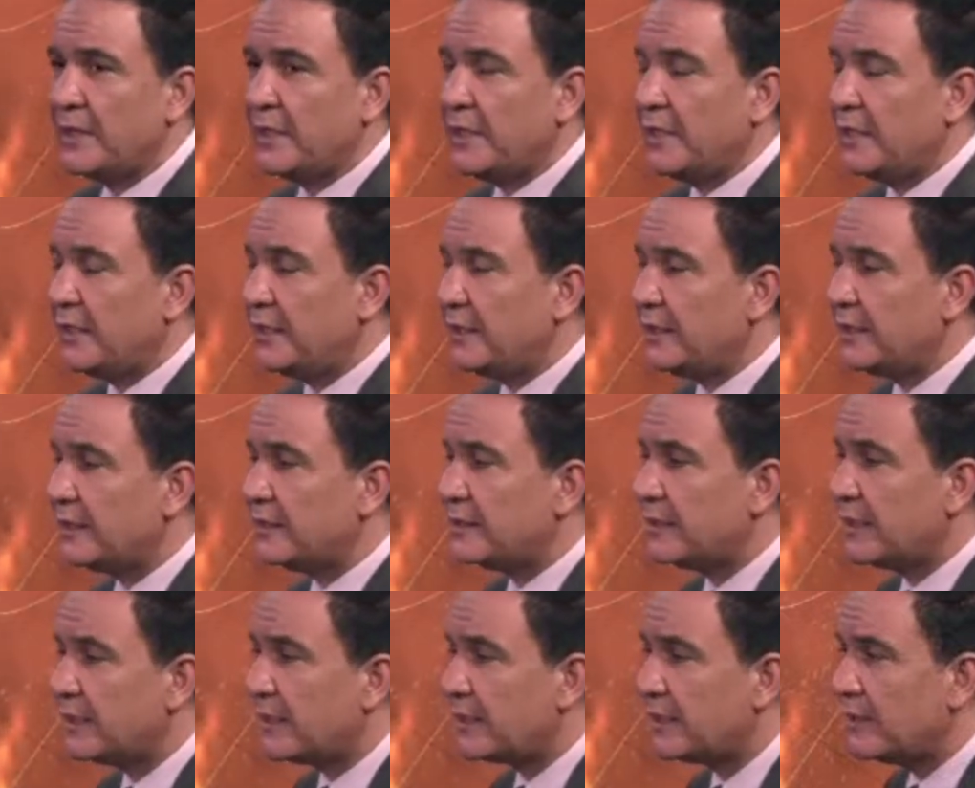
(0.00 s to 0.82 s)

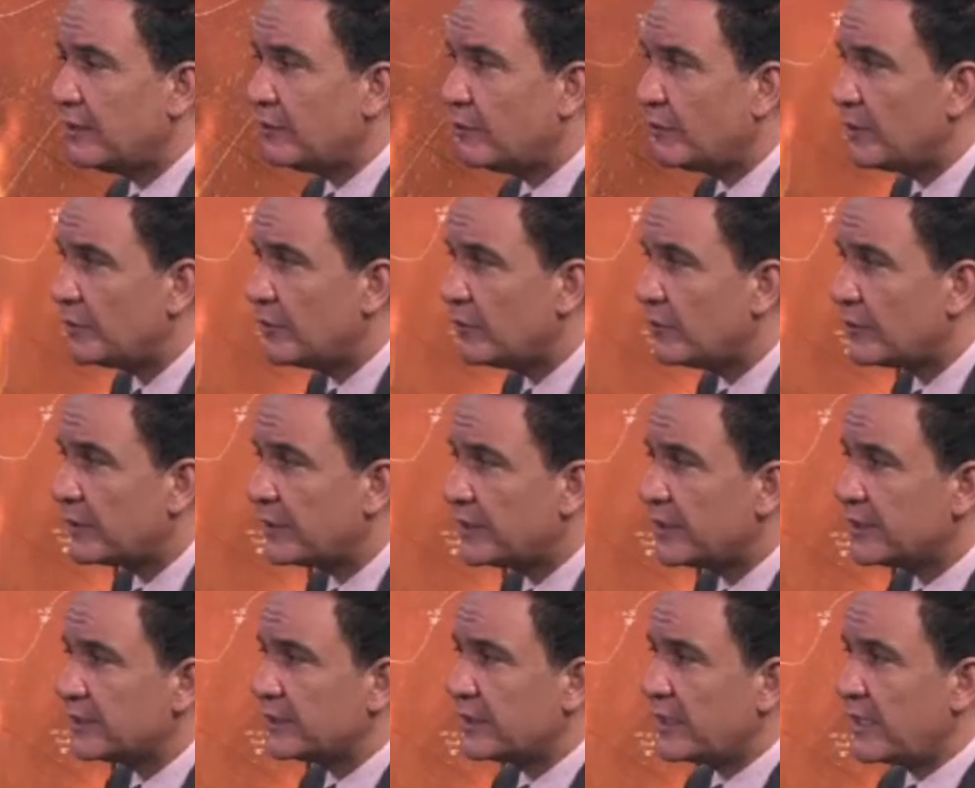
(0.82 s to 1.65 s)
ننتقل ونلقي
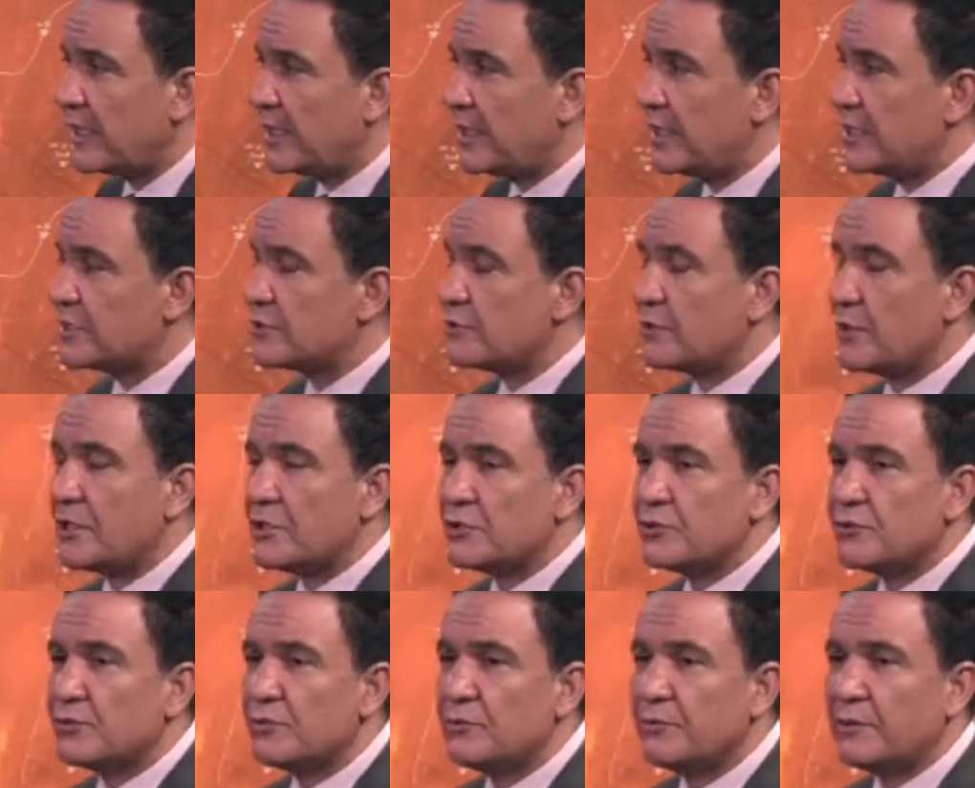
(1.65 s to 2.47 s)
نظرة على أجواء
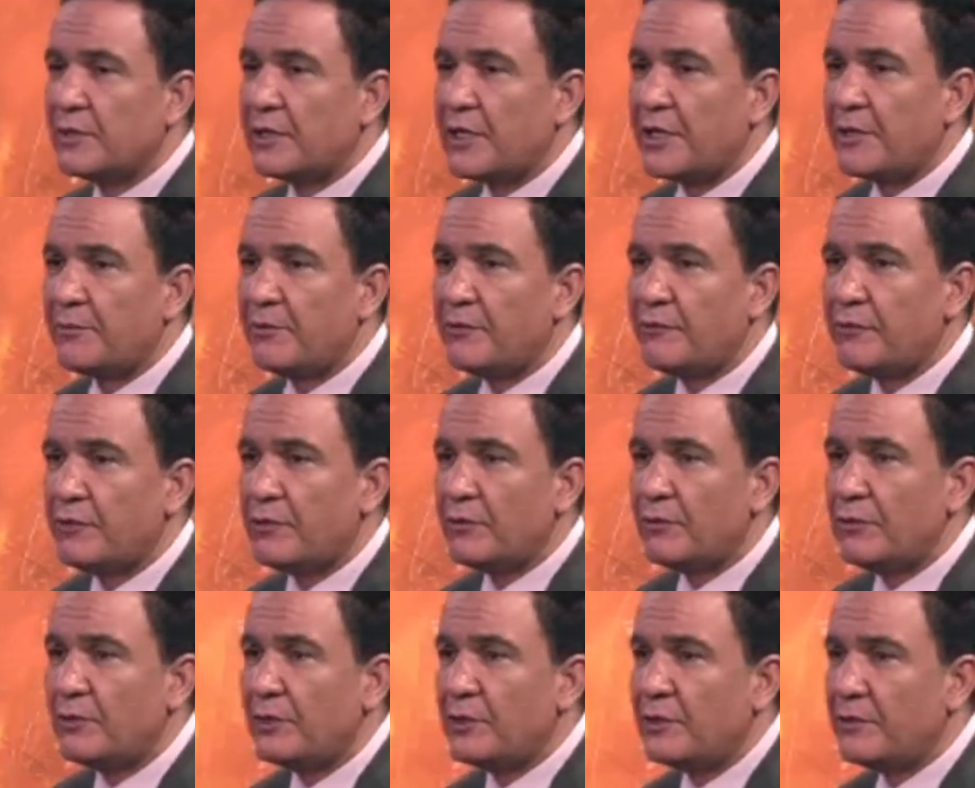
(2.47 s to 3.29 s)
الجنوب الغربي في
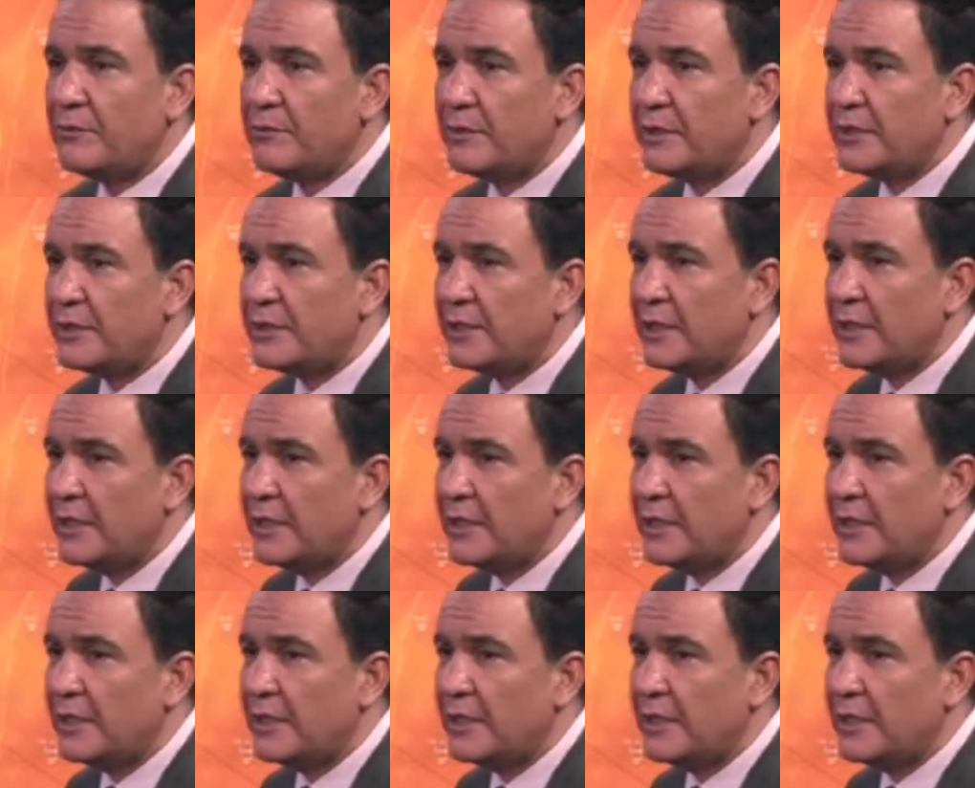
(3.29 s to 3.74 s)
كل من